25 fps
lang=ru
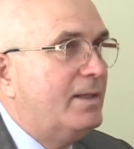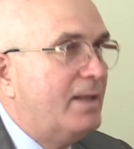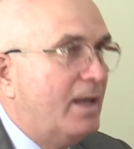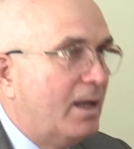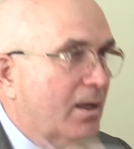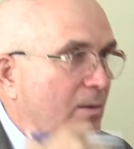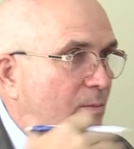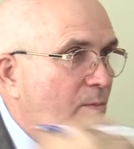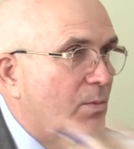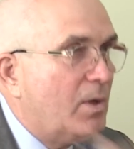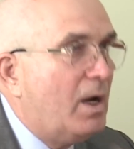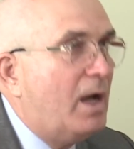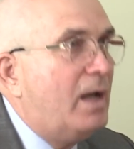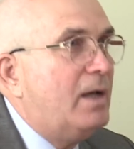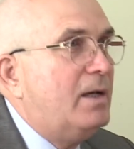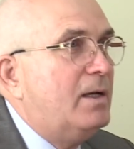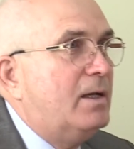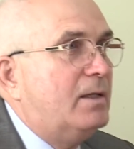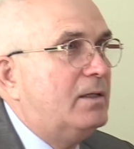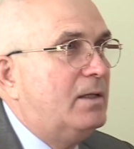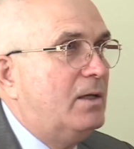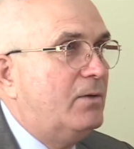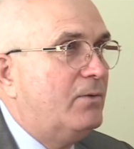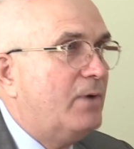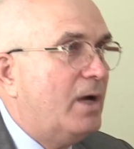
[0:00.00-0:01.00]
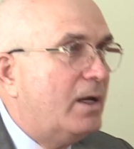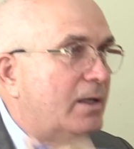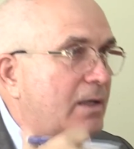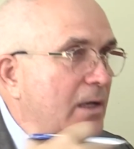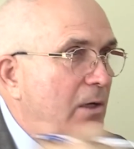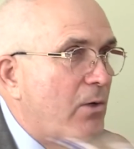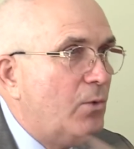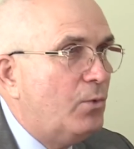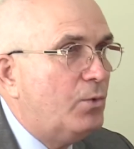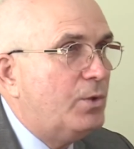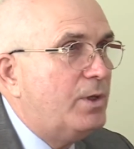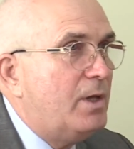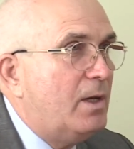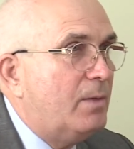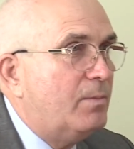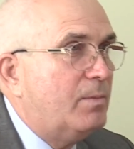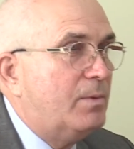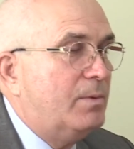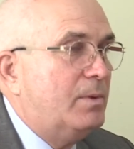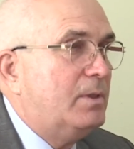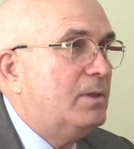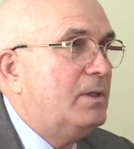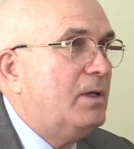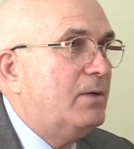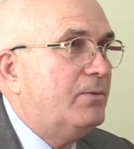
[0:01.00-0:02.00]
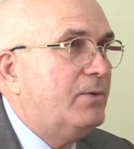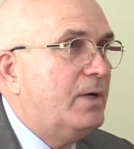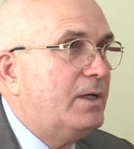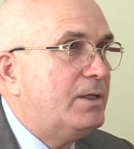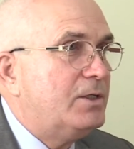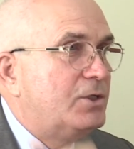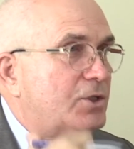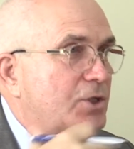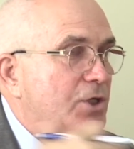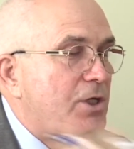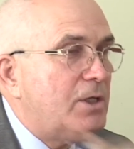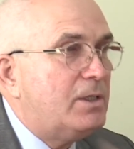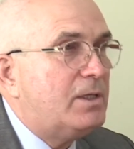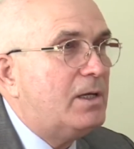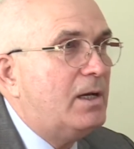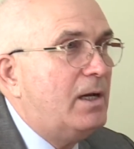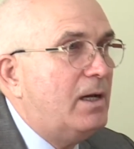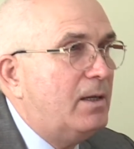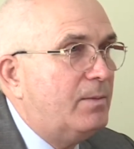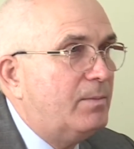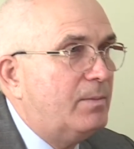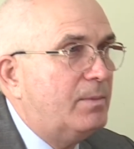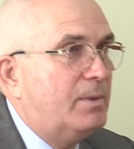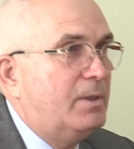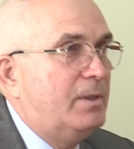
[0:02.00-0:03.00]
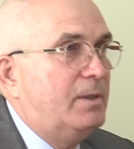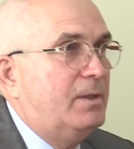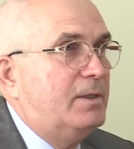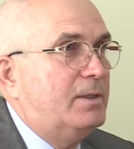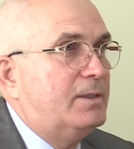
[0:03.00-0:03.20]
нормально давать людям и давать жителям